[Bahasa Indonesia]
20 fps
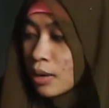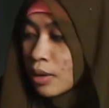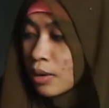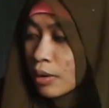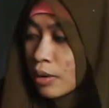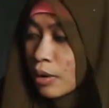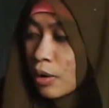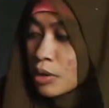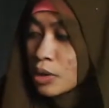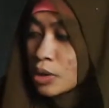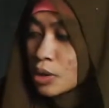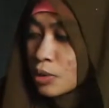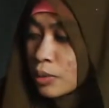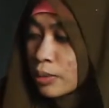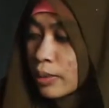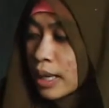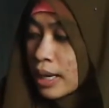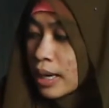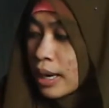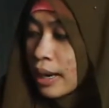or
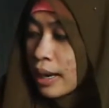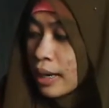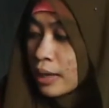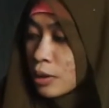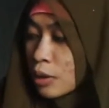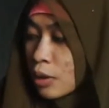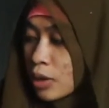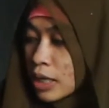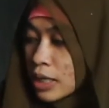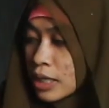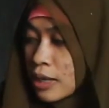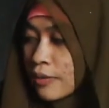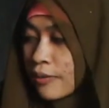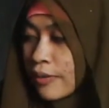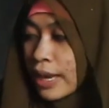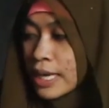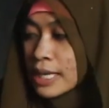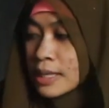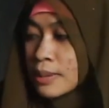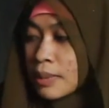consumer electronic
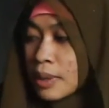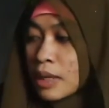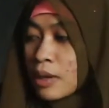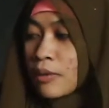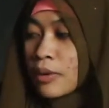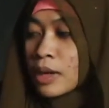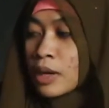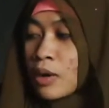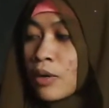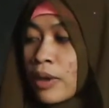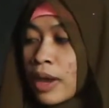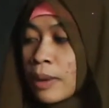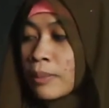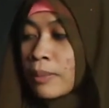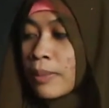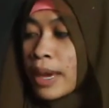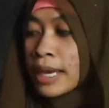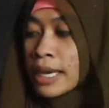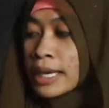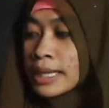device seperti Windows
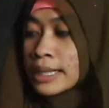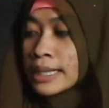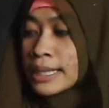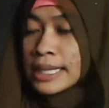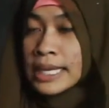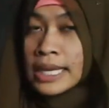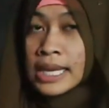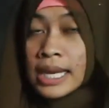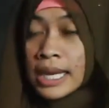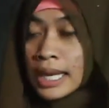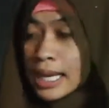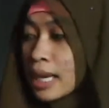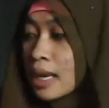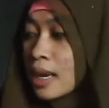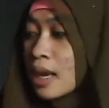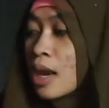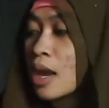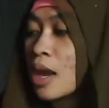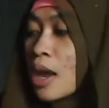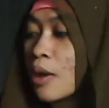Embedded CE,
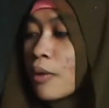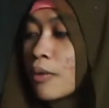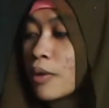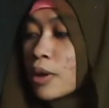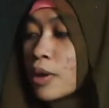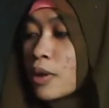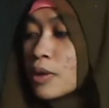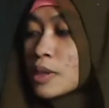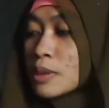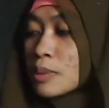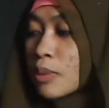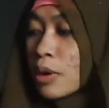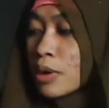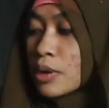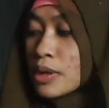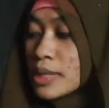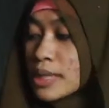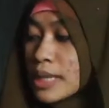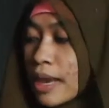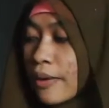Windows
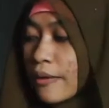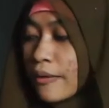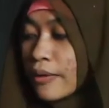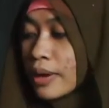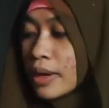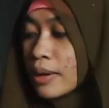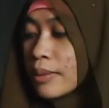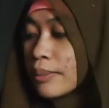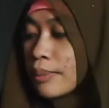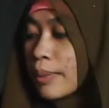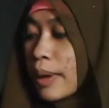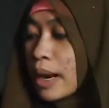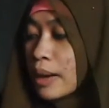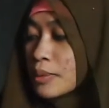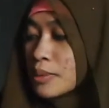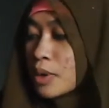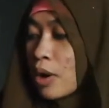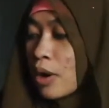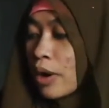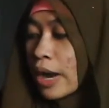Phone 7,
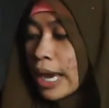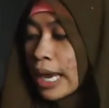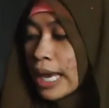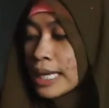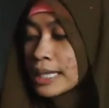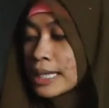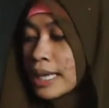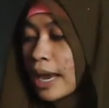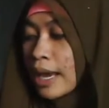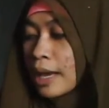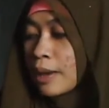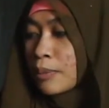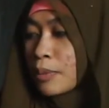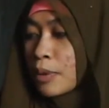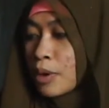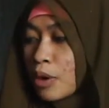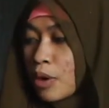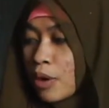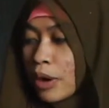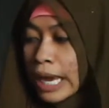Palm OS,
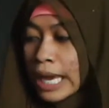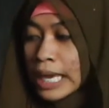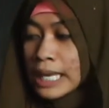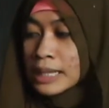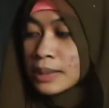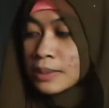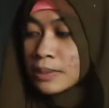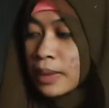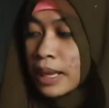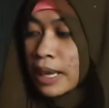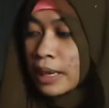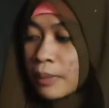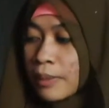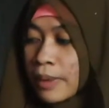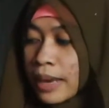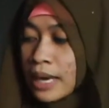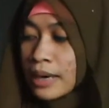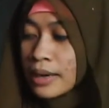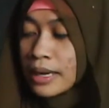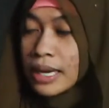iPhone OS,
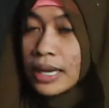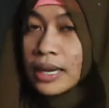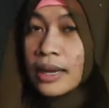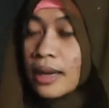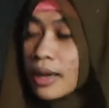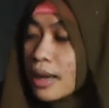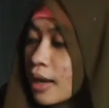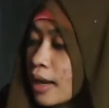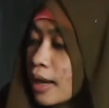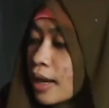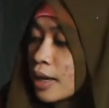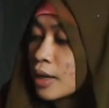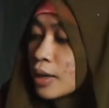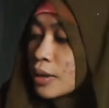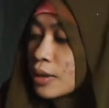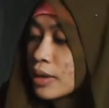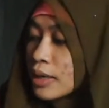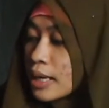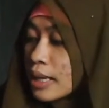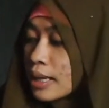BlackBerry,
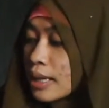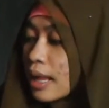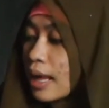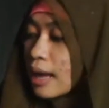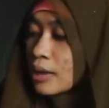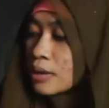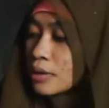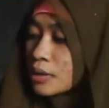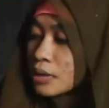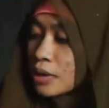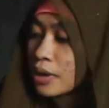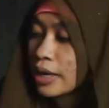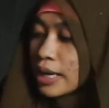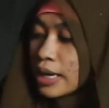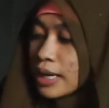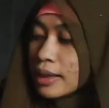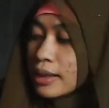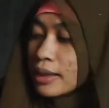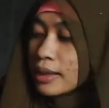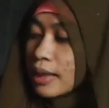Google
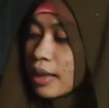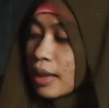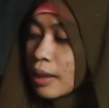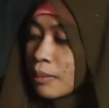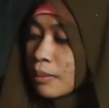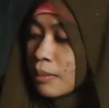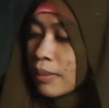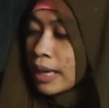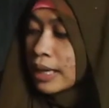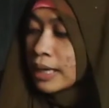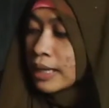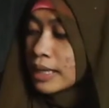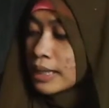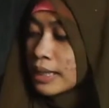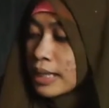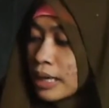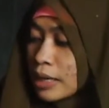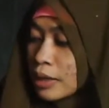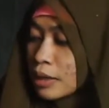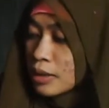Android, Embedded
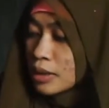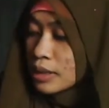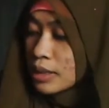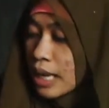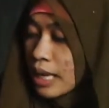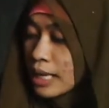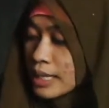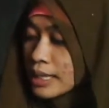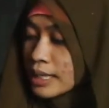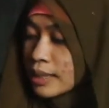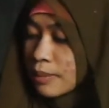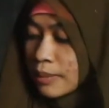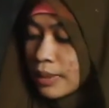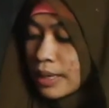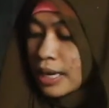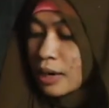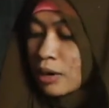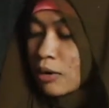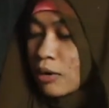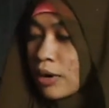Linux, dan
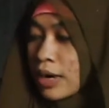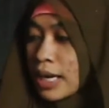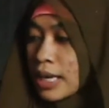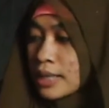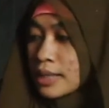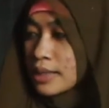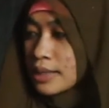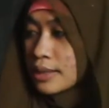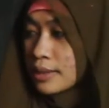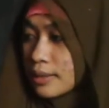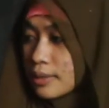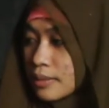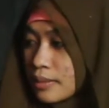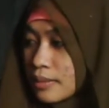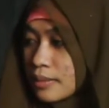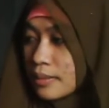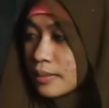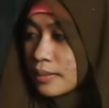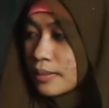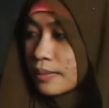Symbian OS.
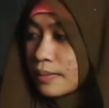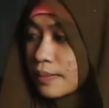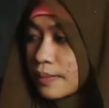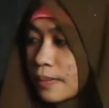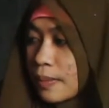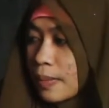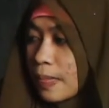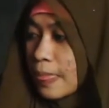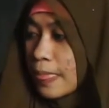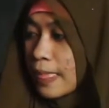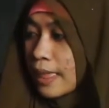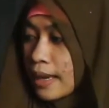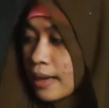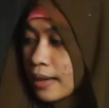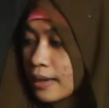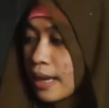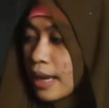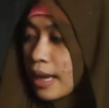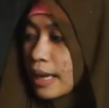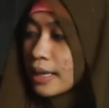
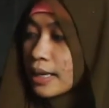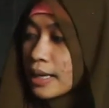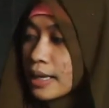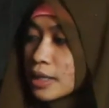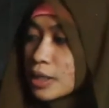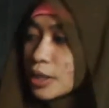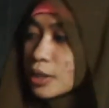Nah ini